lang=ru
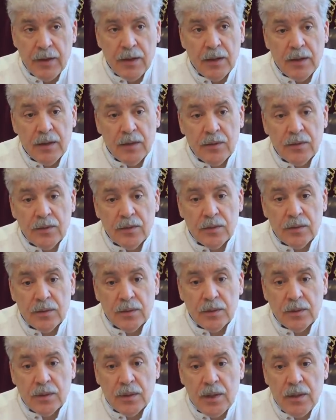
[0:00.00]
А вот.
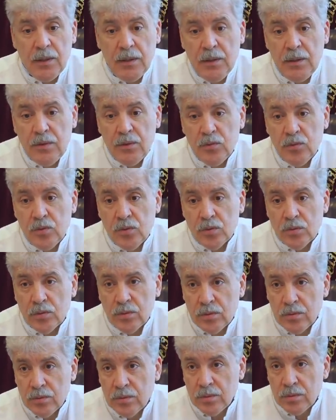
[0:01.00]
Они его
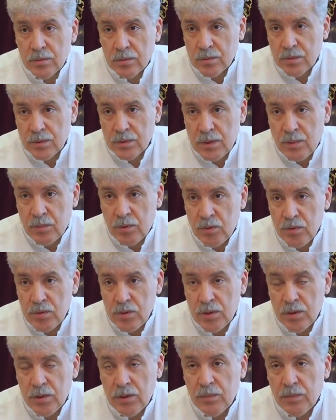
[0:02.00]

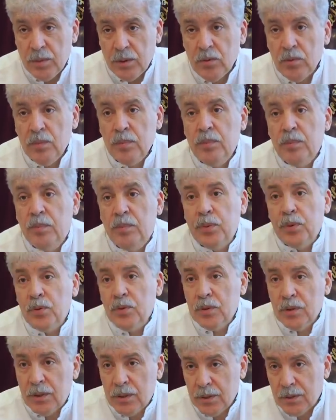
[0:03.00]
забросили, потом
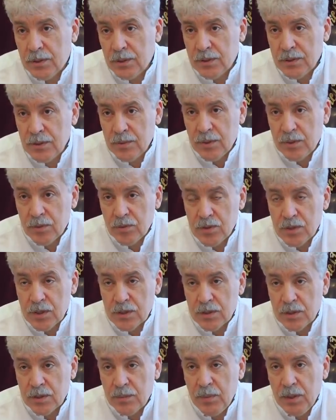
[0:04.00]
продали этот земельный
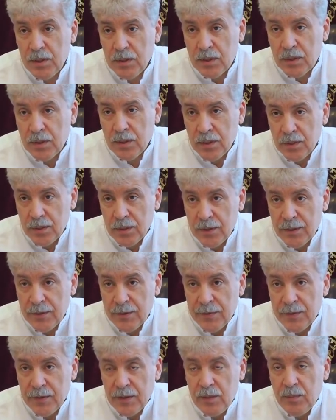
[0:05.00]
участок метра,
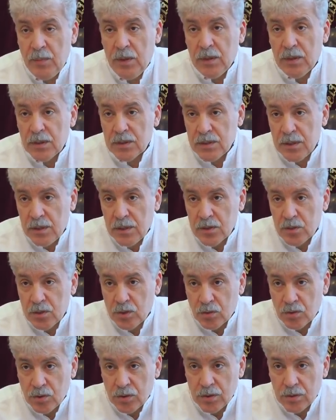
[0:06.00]
и метро стало
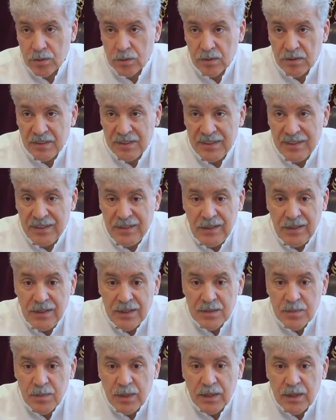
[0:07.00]
строить.
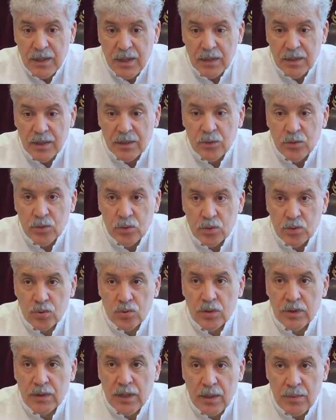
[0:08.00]
Несмотря на то,
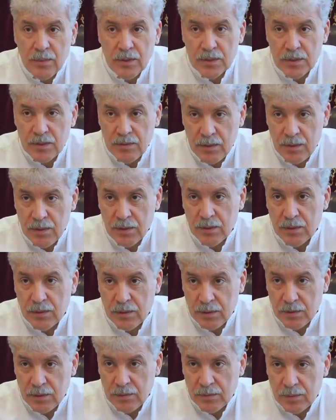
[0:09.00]
что там действительно
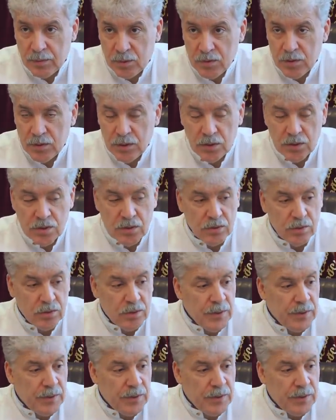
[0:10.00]
вопрос не решен.